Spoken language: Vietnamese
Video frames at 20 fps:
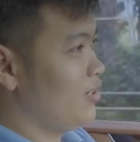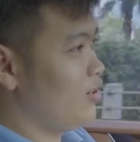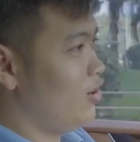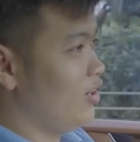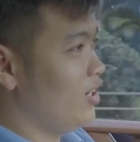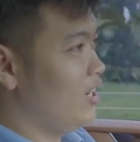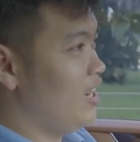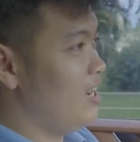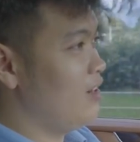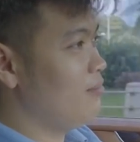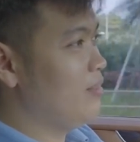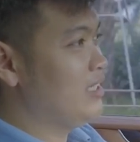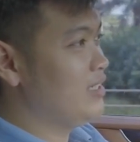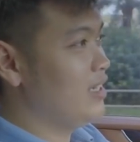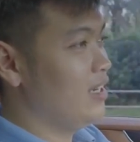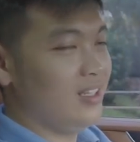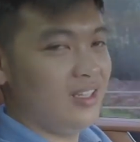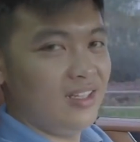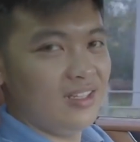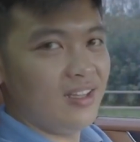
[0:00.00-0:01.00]
Còn à, bây
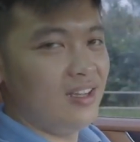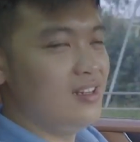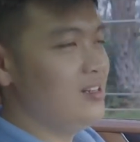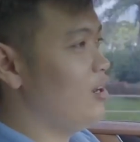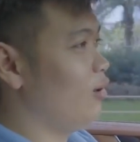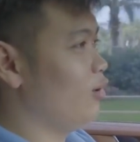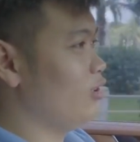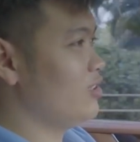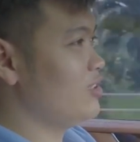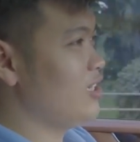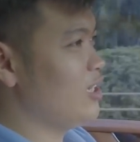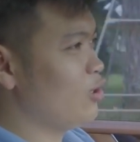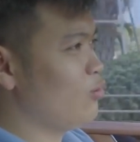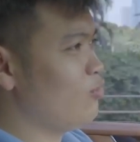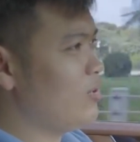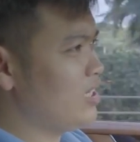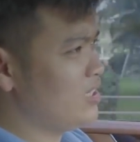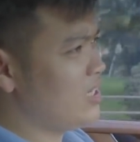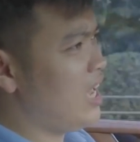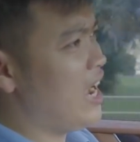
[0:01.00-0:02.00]
giờ thì thời lượng của chương trình
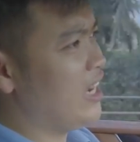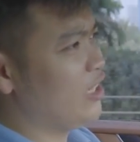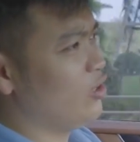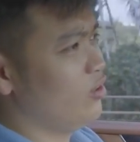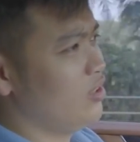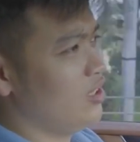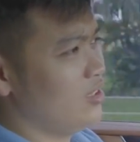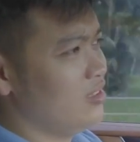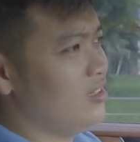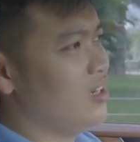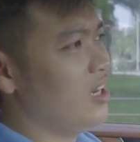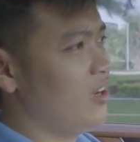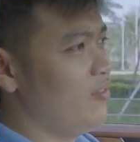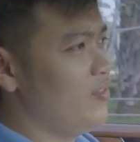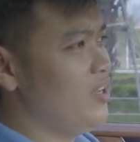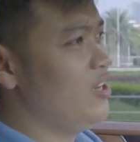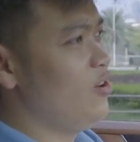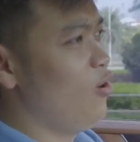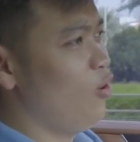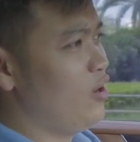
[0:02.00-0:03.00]
cũng đã dài rồi Thật sự là cái
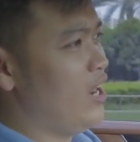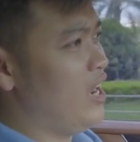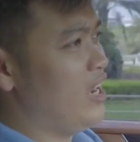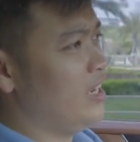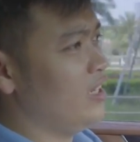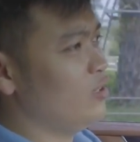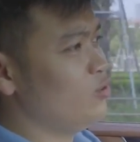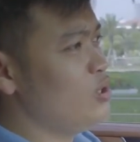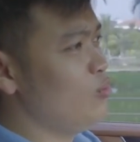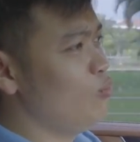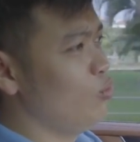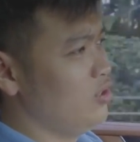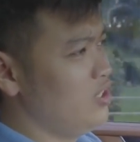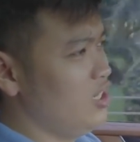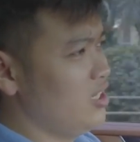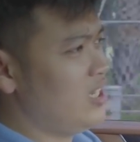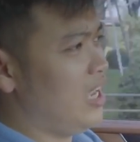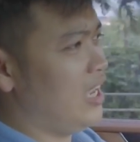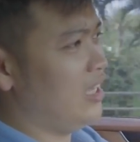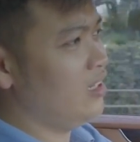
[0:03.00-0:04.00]
video này Duy muốn
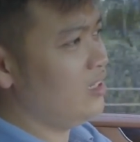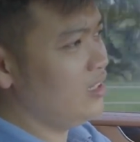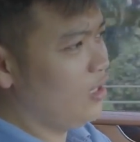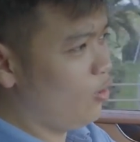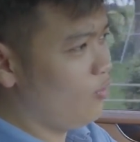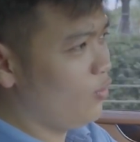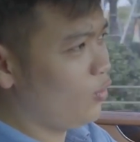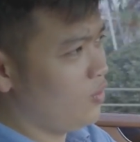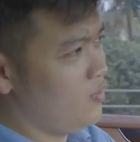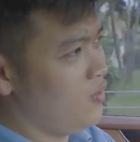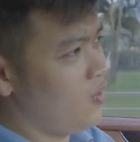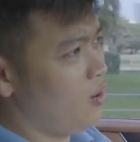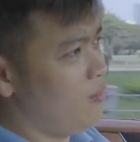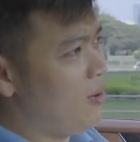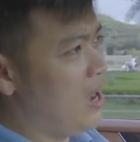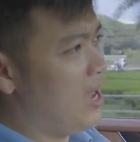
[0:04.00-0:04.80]
chia sẻ rất nhiều với quý vị và các